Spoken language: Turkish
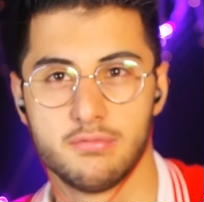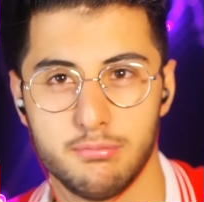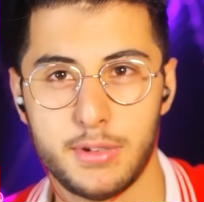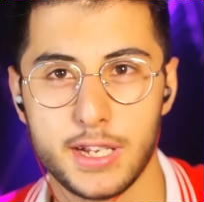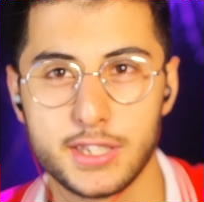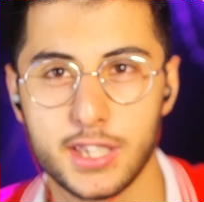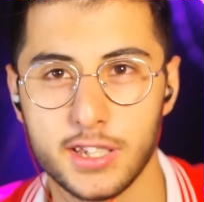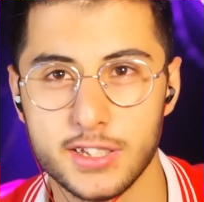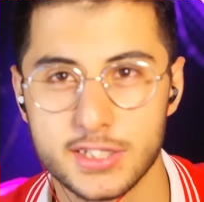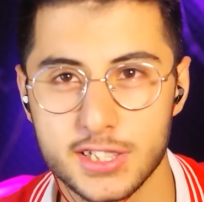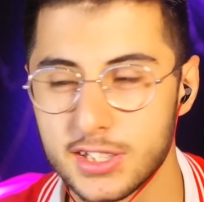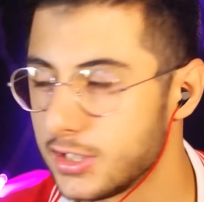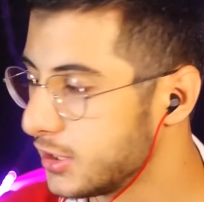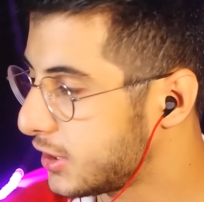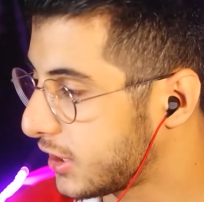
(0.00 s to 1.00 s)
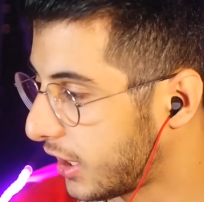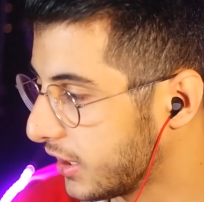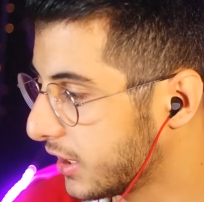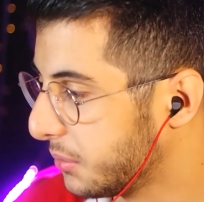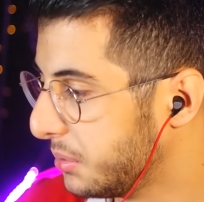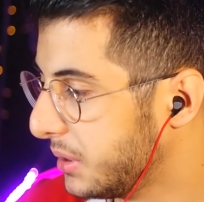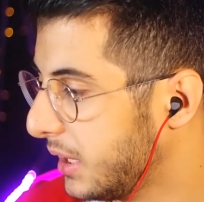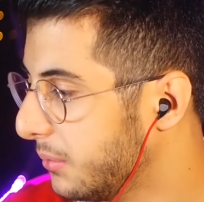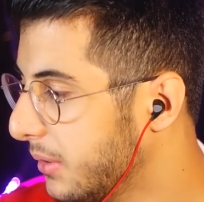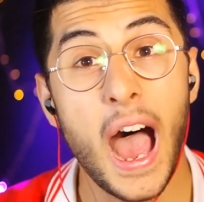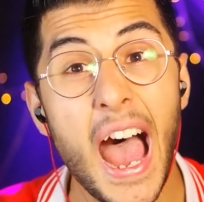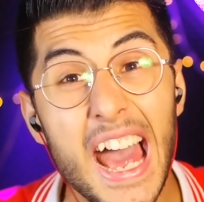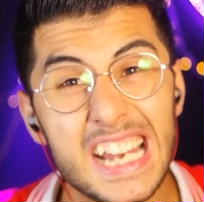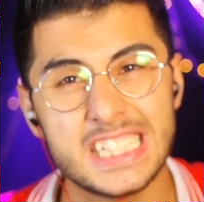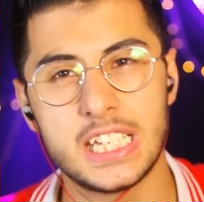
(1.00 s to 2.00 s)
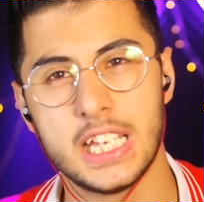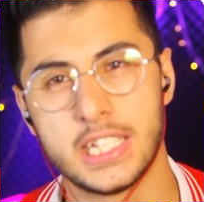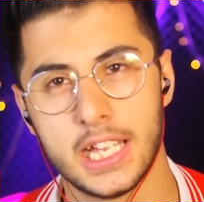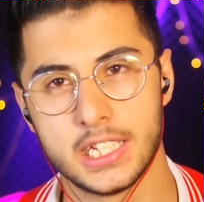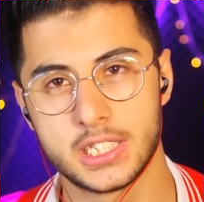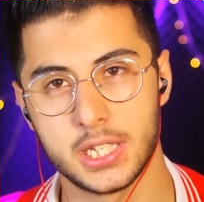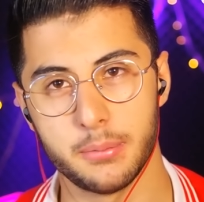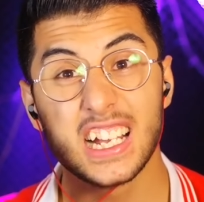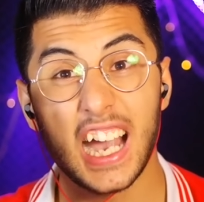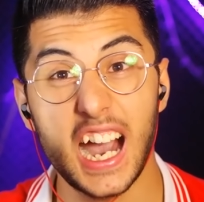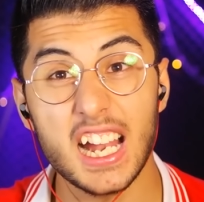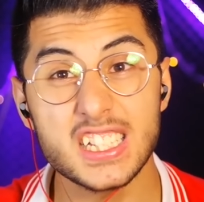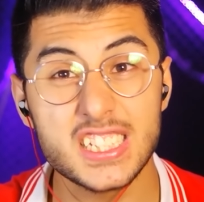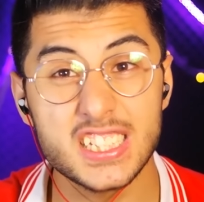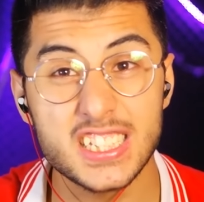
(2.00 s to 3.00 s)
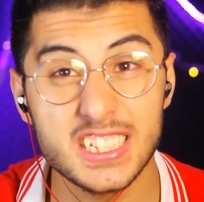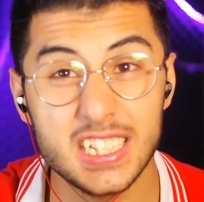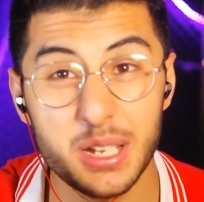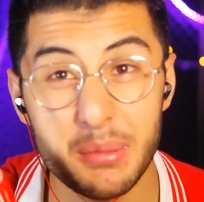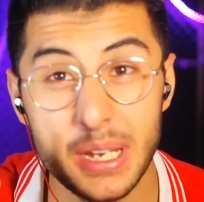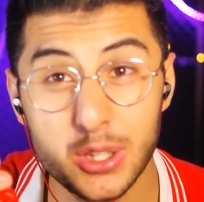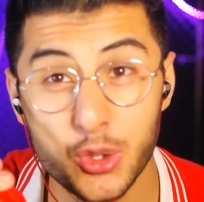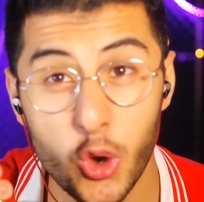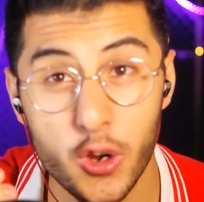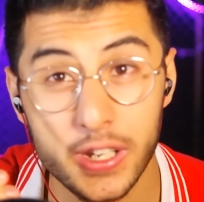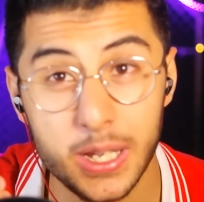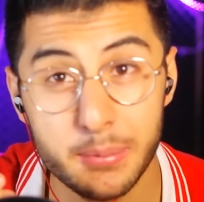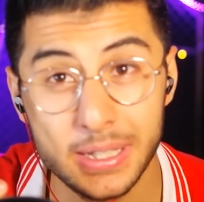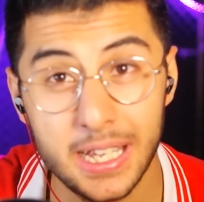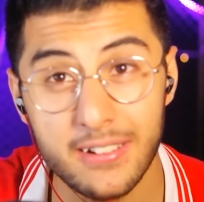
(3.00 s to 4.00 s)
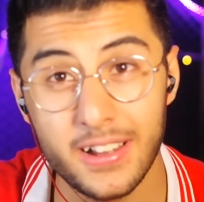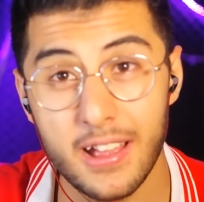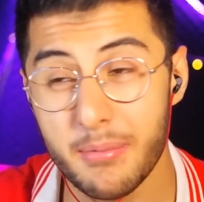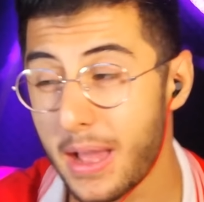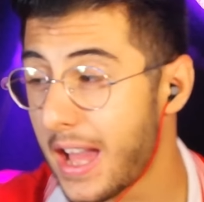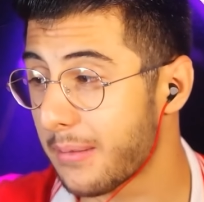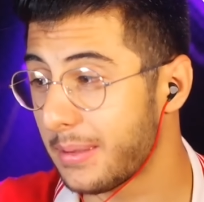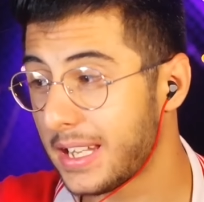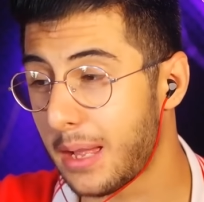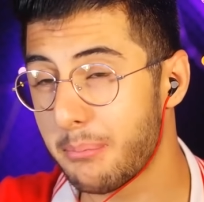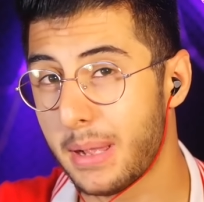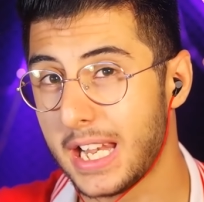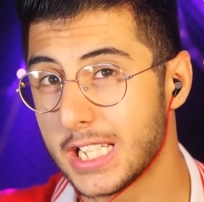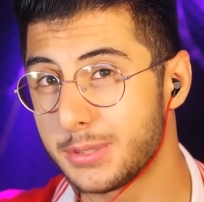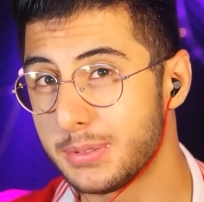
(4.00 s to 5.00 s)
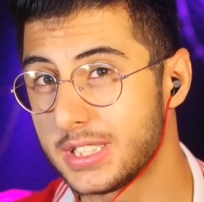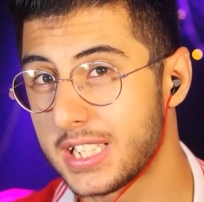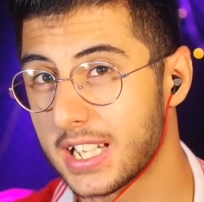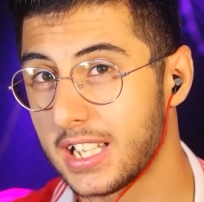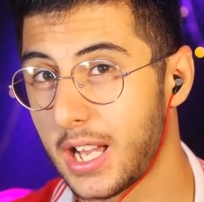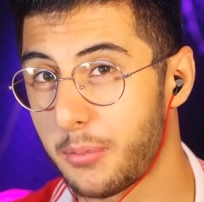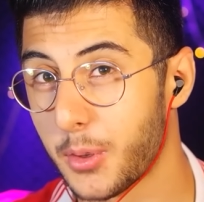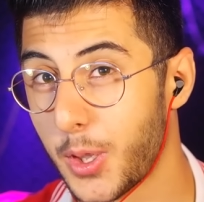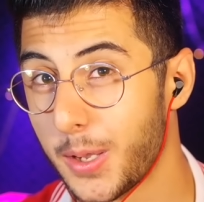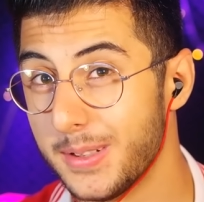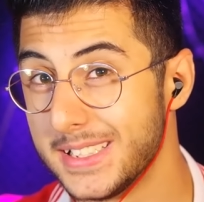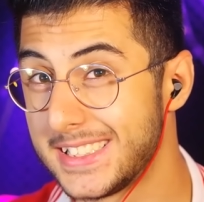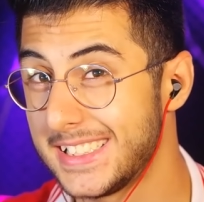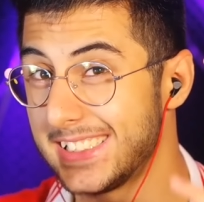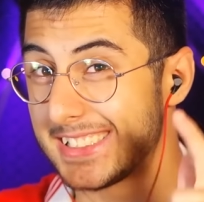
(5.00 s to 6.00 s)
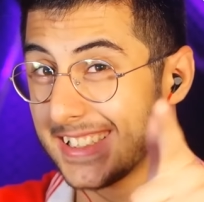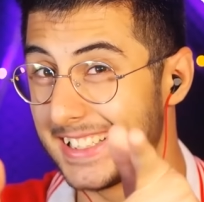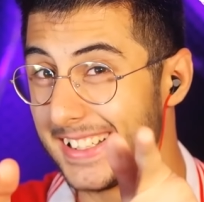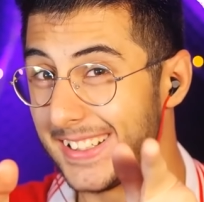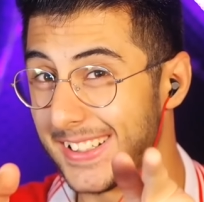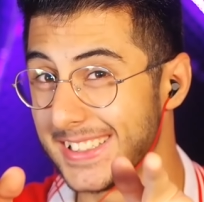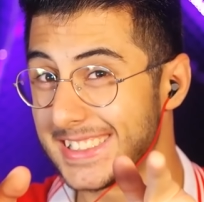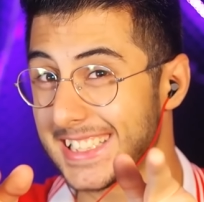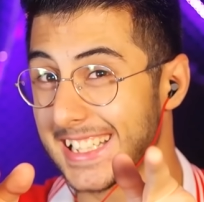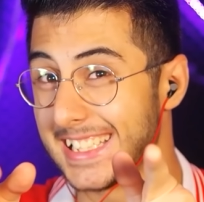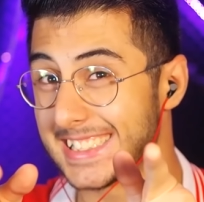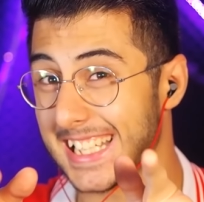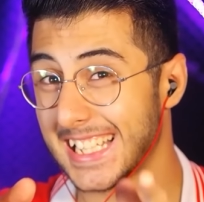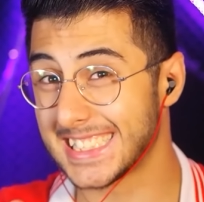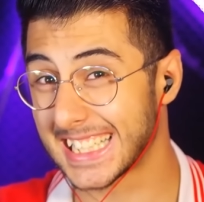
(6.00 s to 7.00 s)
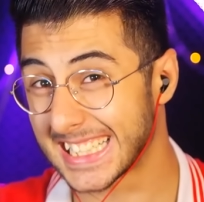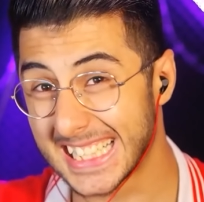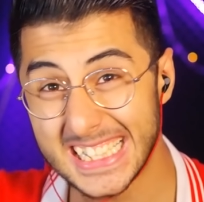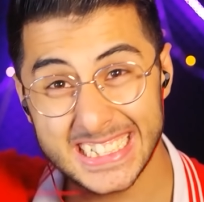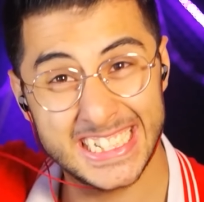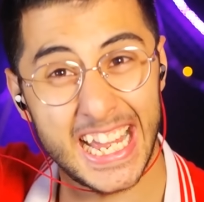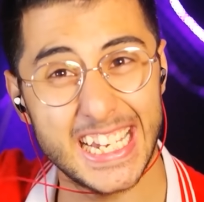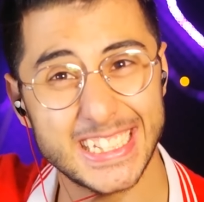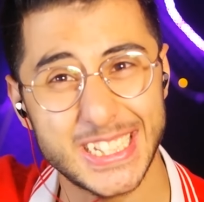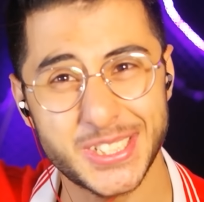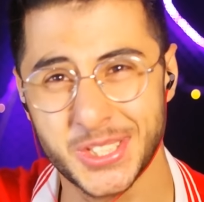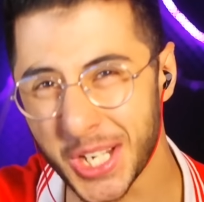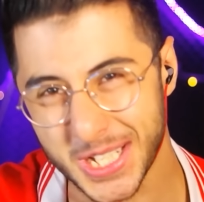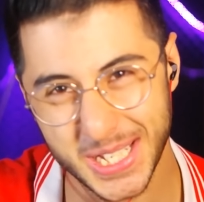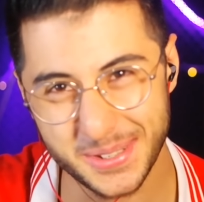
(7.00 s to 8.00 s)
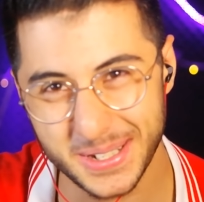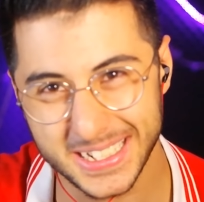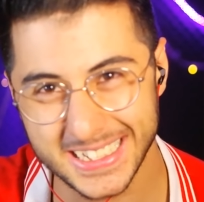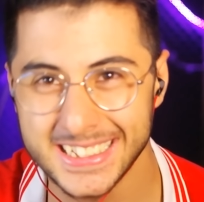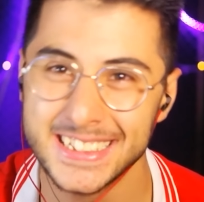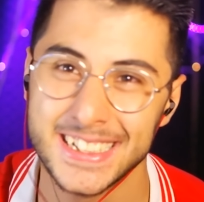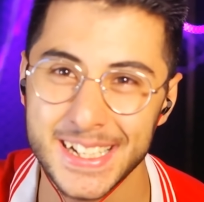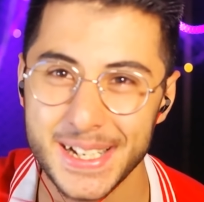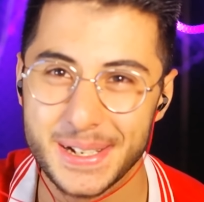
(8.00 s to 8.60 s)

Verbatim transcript: McDonald's'ın standı gibi değil mi? Her şeyi geçtim. Karşısında bir tornavida bile vermeden beleş bir şekilde abone olabilirsiniz. Hoşçakalın. Sadece kalın. Kendinize çok iyi bakın.